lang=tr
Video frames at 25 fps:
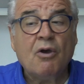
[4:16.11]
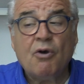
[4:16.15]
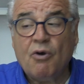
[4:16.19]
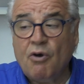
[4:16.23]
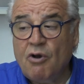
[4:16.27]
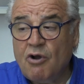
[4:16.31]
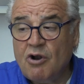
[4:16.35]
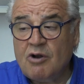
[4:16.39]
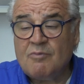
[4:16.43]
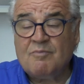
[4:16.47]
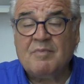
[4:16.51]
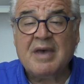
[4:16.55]

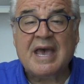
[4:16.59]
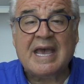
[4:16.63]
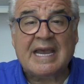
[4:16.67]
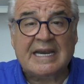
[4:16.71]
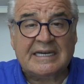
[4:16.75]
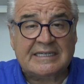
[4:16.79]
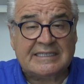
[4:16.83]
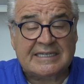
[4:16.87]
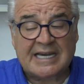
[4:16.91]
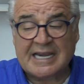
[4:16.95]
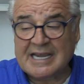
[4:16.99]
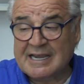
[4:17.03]
Ölme
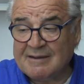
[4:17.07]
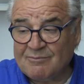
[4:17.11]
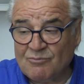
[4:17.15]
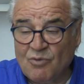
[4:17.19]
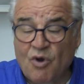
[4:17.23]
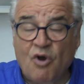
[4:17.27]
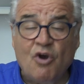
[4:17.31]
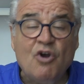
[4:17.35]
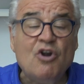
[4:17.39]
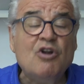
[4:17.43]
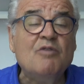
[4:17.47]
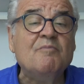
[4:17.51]
eşeğim
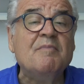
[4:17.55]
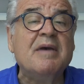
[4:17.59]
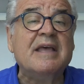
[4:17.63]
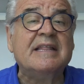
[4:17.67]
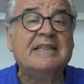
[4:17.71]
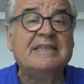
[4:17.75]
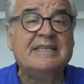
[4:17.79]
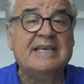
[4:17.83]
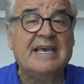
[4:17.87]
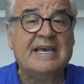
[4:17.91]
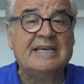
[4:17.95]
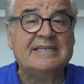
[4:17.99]

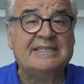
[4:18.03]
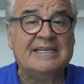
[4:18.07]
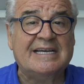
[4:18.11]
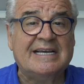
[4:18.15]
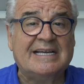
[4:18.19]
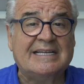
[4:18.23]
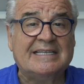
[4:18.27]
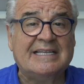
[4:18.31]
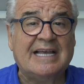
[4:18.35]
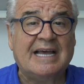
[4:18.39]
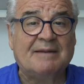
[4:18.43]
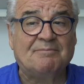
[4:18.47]
ölme
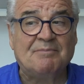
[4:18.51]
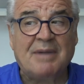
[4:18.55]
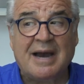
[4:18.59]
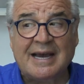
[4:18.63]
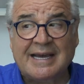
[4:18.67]
diyecekler.